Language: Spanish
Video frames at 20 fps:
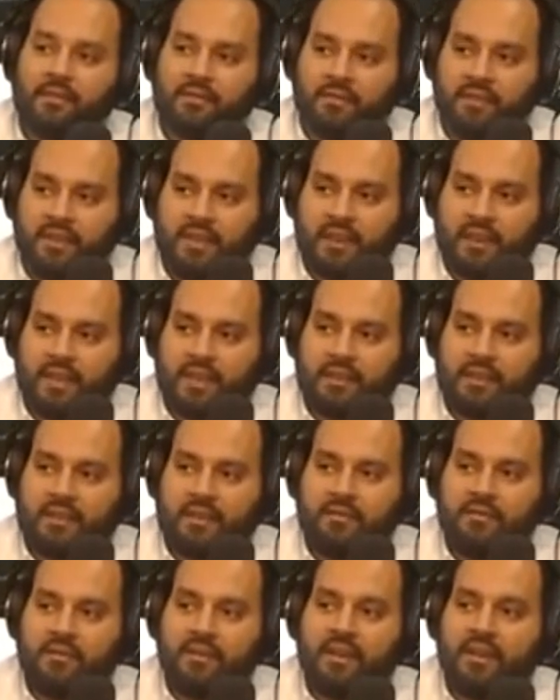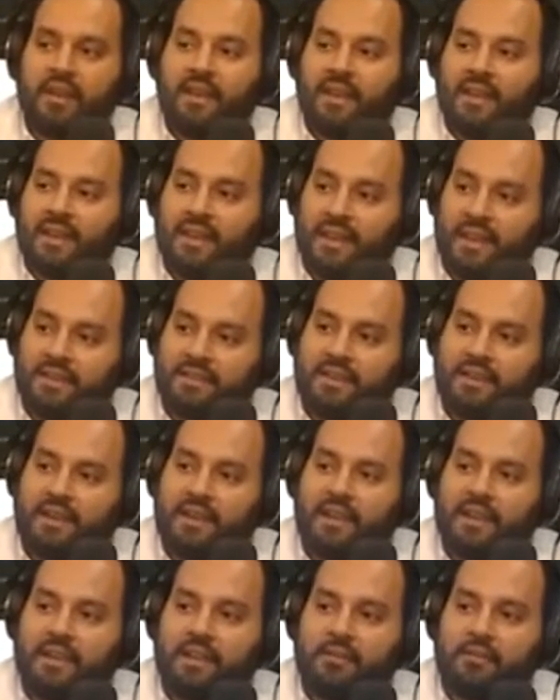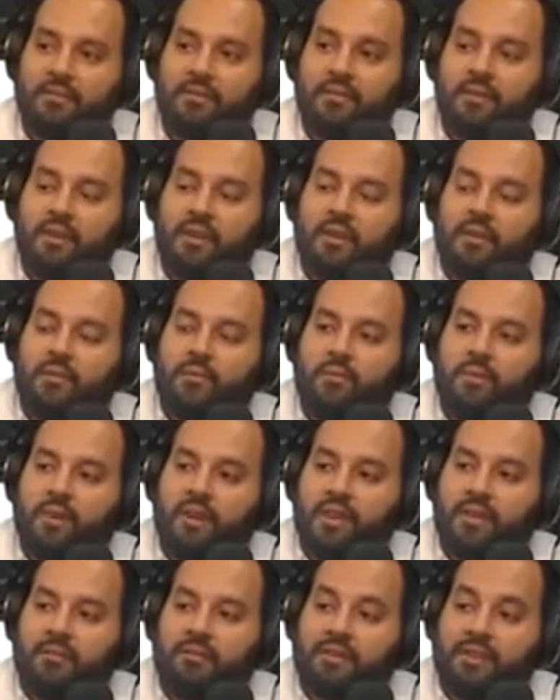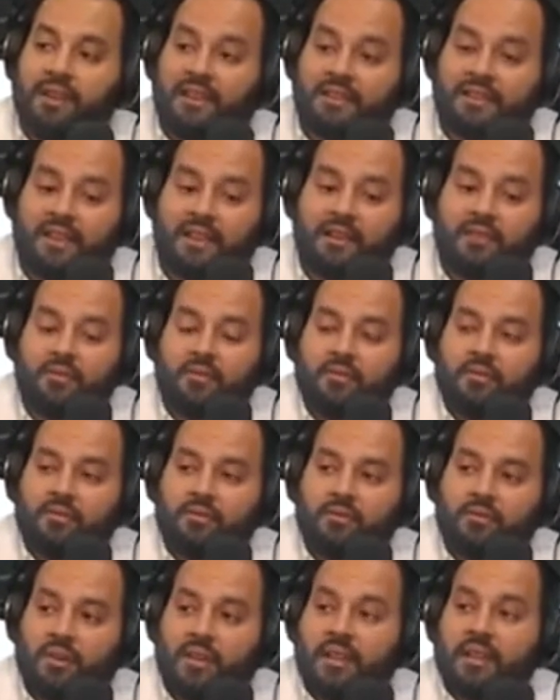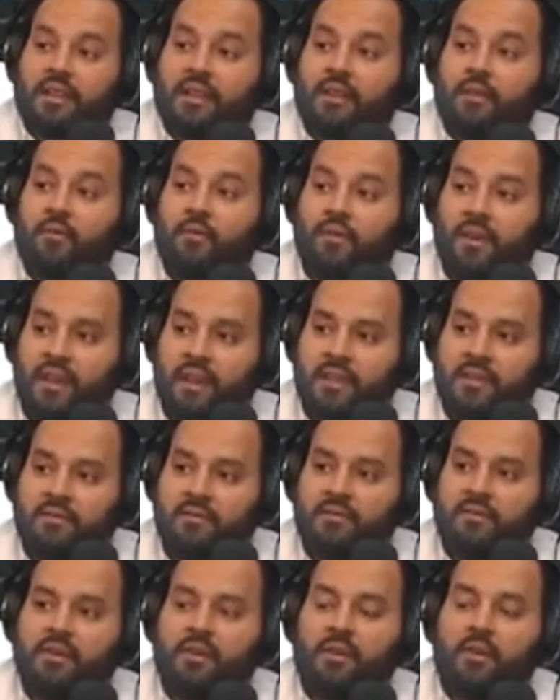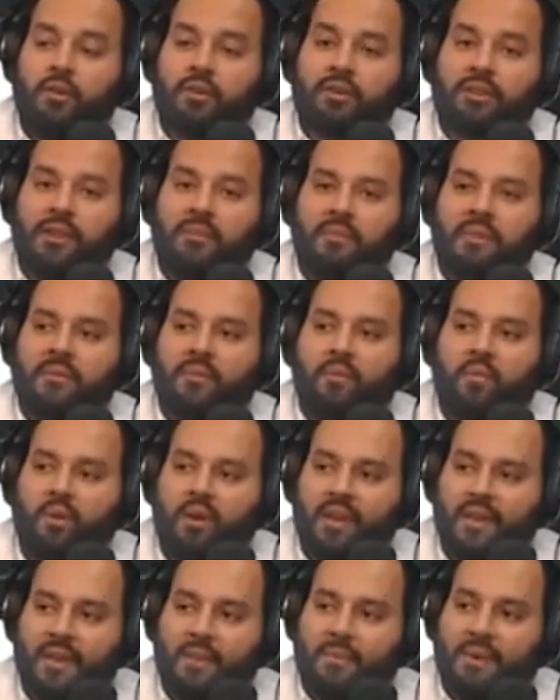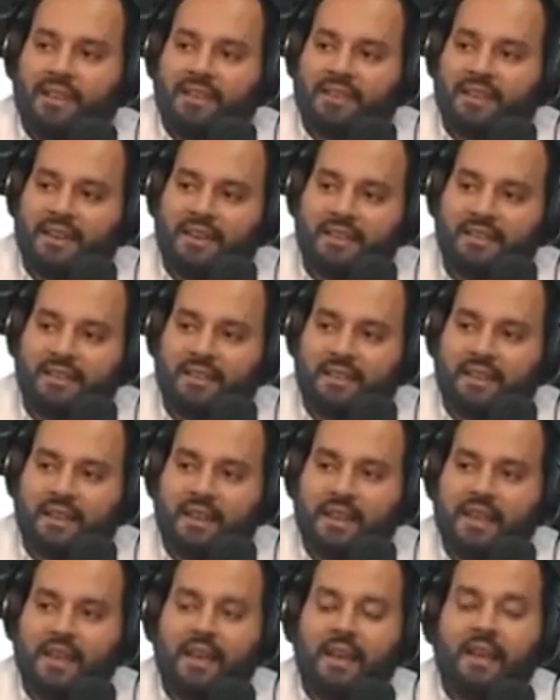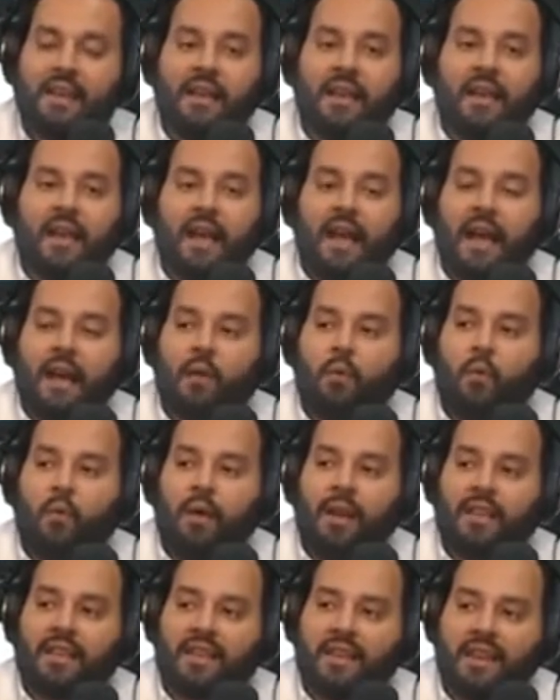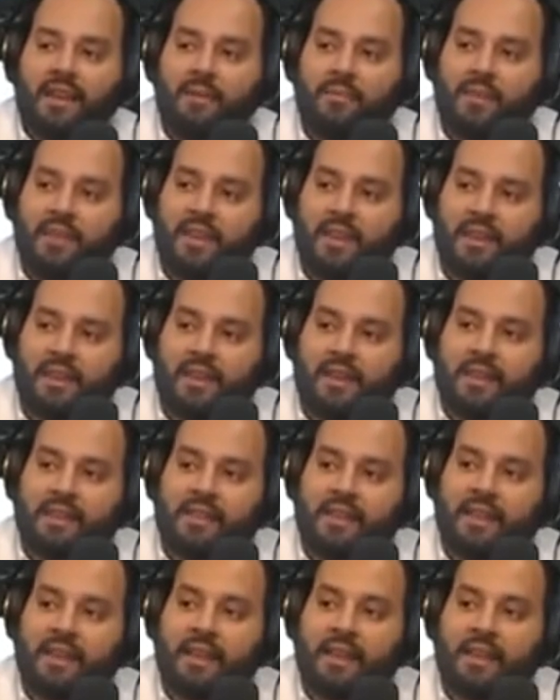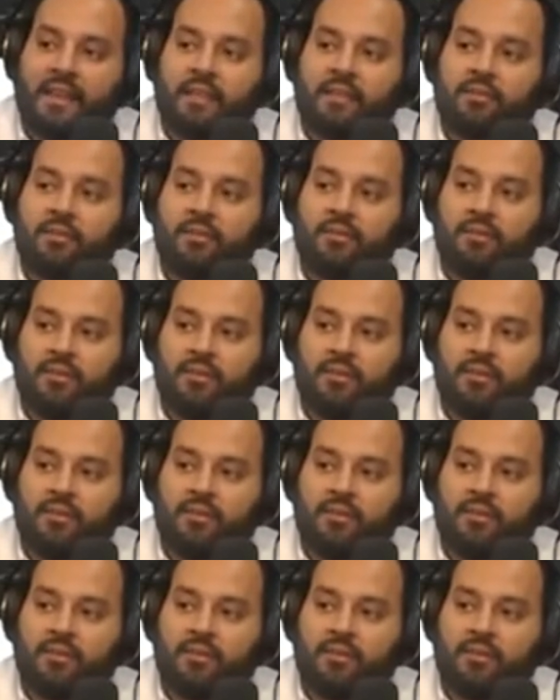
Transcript: energético que ese crédito puede utilizarlo durante un año o también puede pasar esa energía a cualquier bien que tenga en todo el